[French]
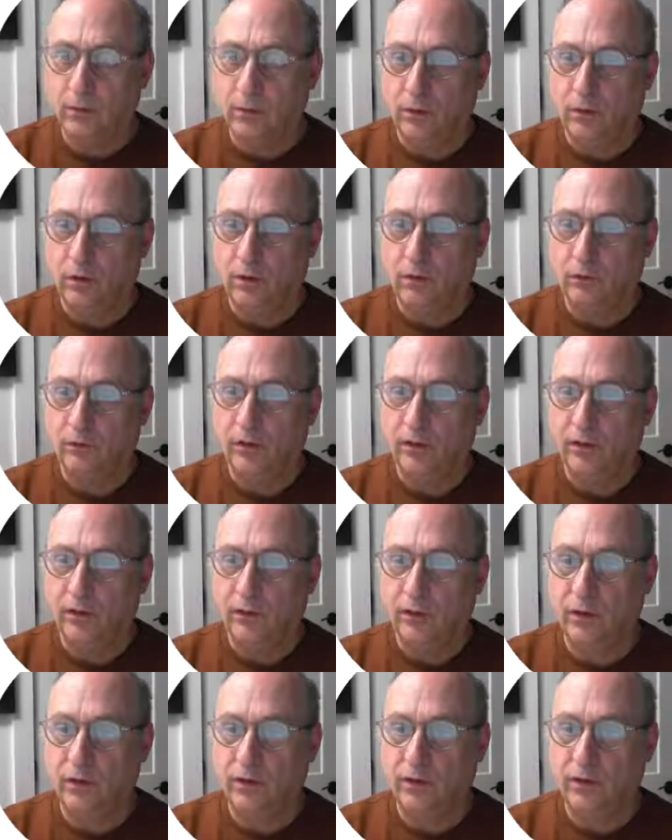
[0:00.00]
Et vous allez
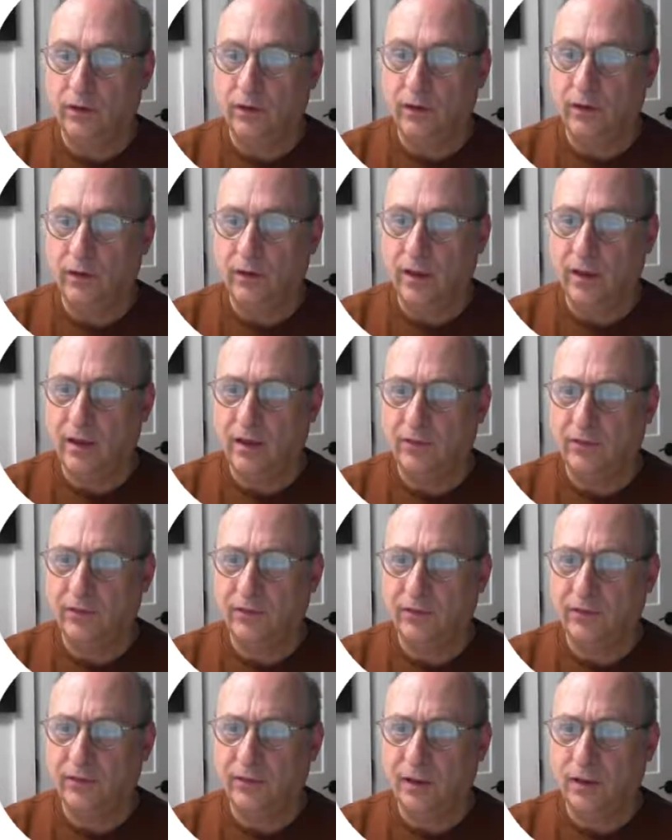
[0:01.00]
noter la
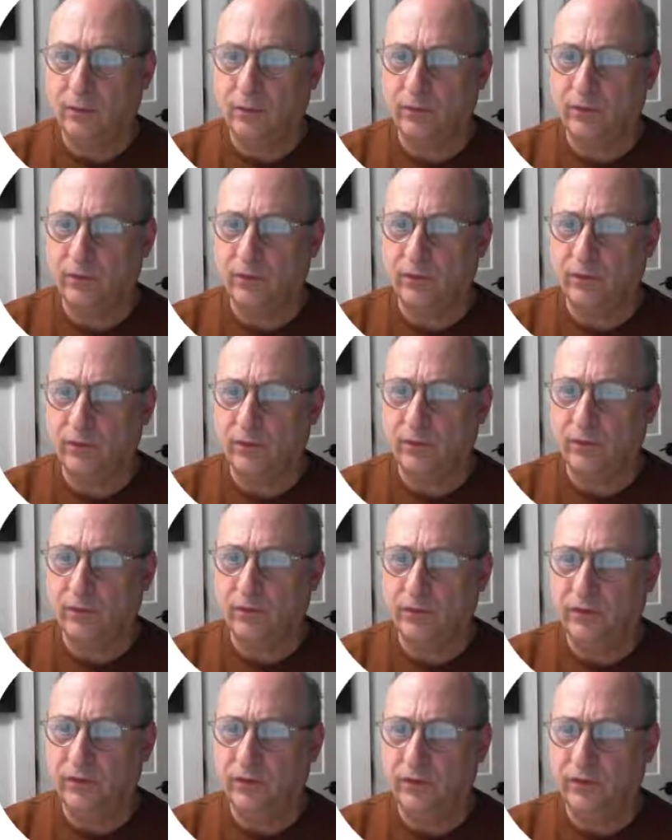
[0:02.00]
distance ici.
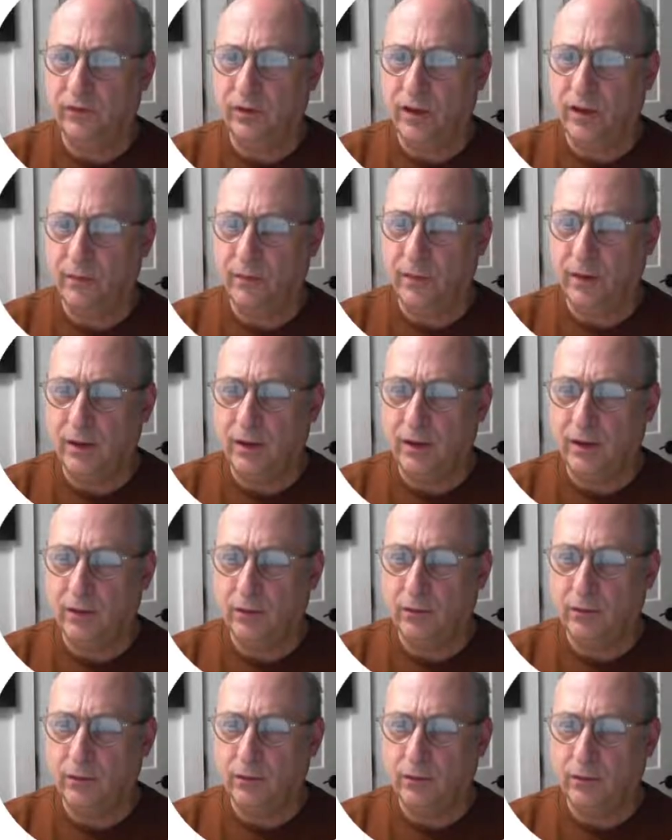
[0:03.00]
Si je la mets,
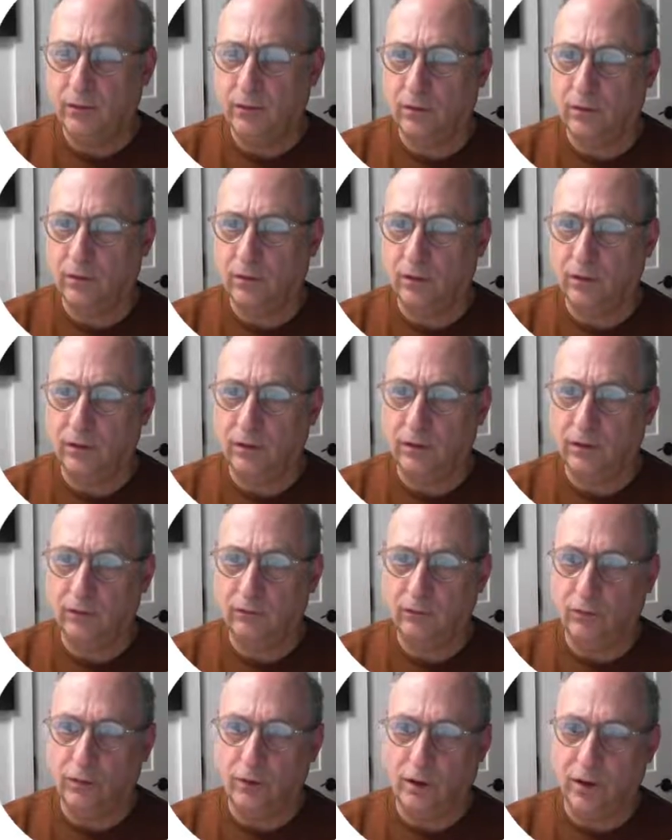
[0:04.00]
il
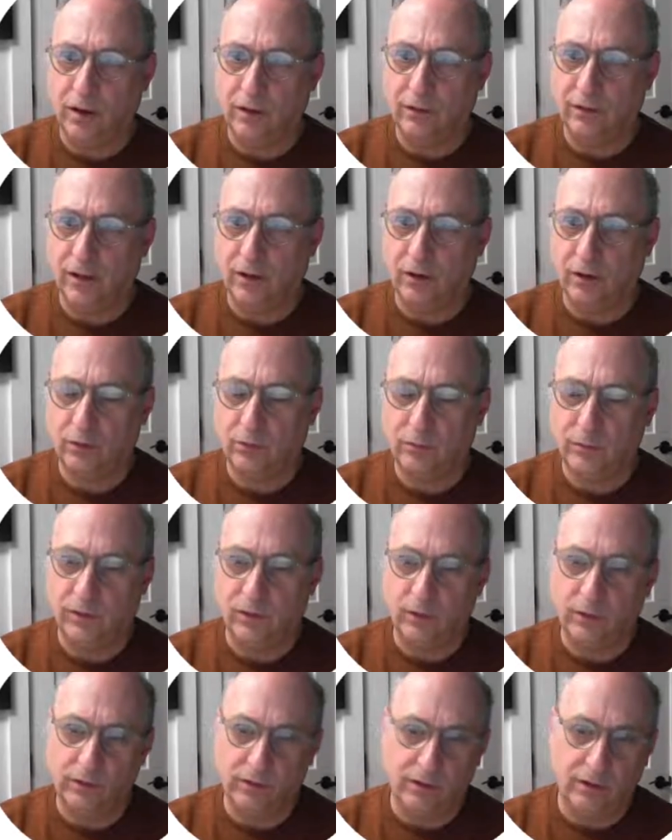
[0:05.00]
va rendre la cote
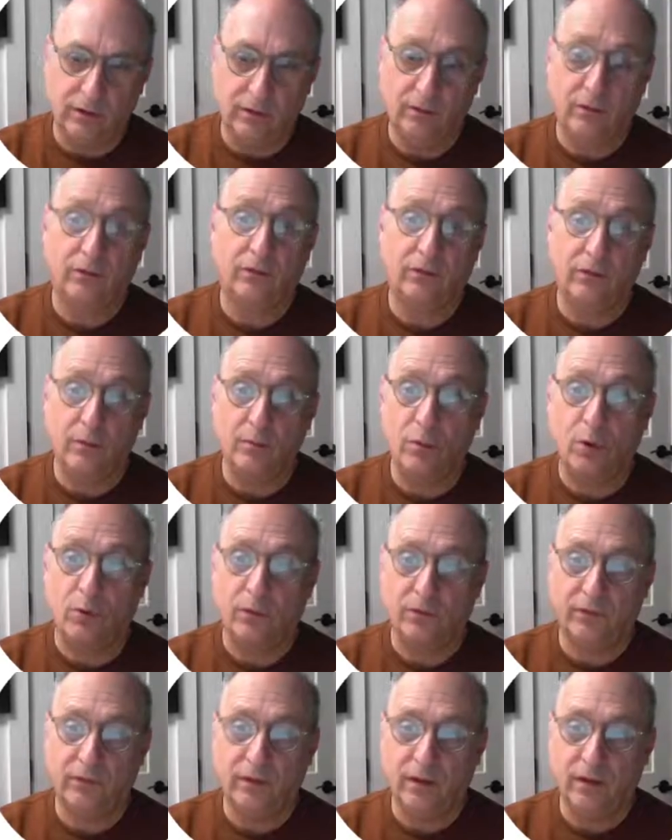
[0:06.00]
pilotée. C'est bon
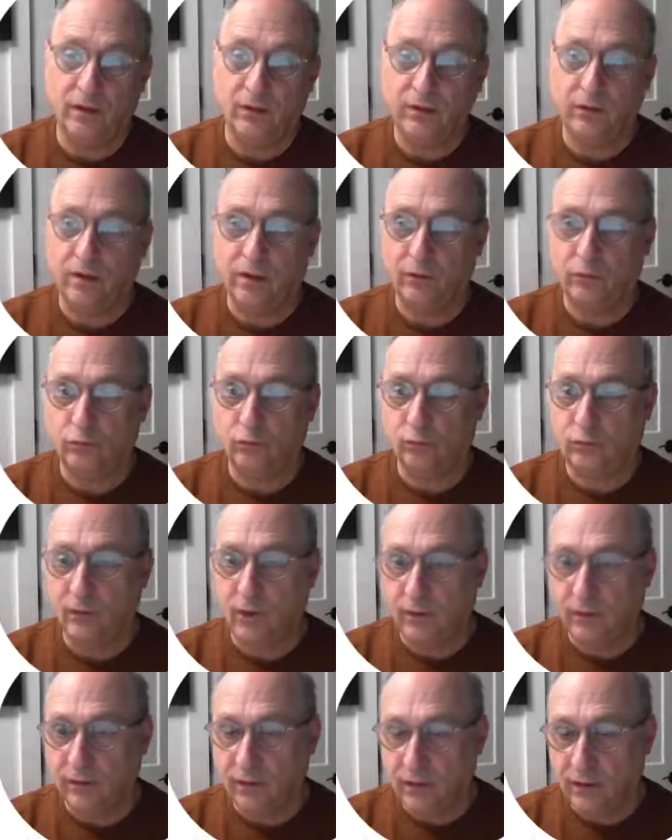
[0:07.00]
signe, ça
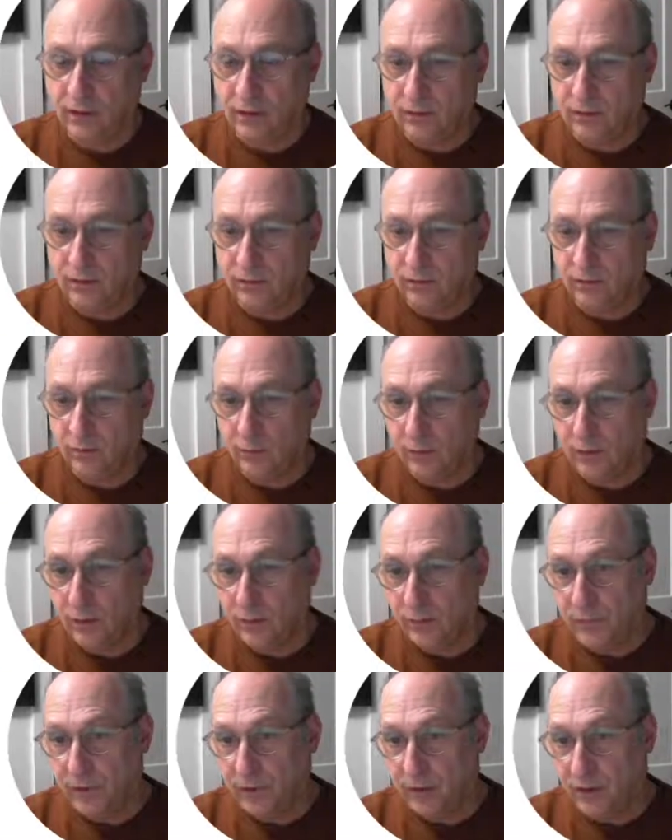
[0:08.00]
sous-entend qu'ici on est
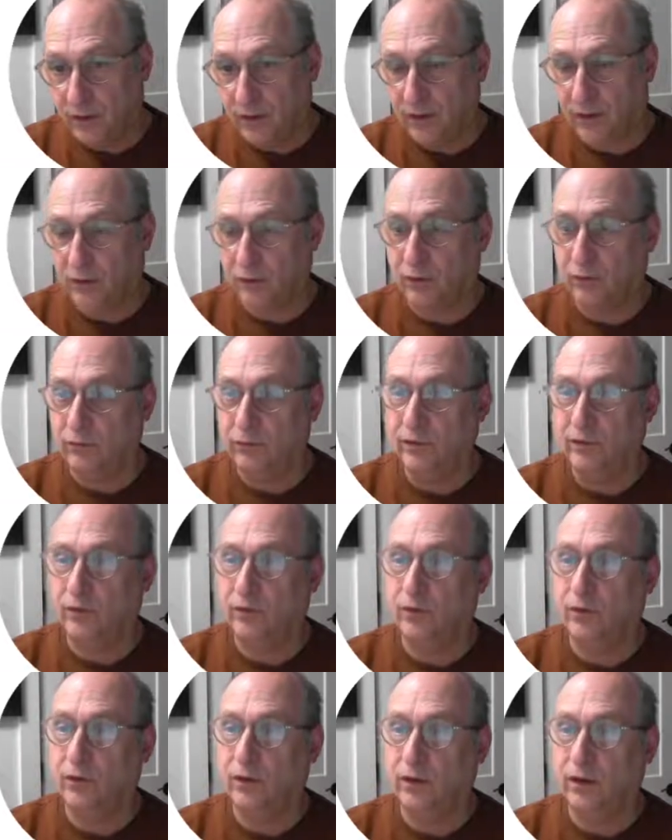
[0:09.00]
bien à 90
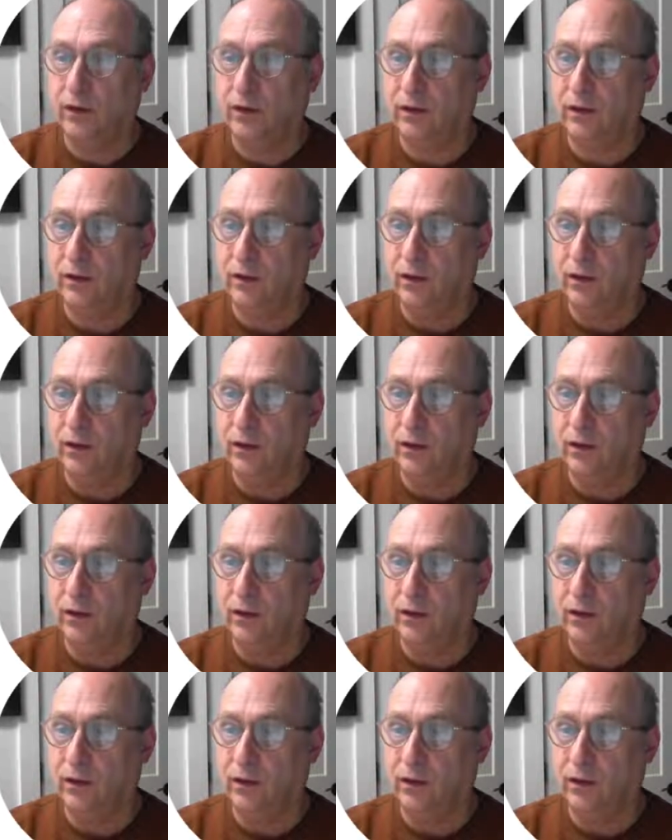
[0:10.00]
degrés.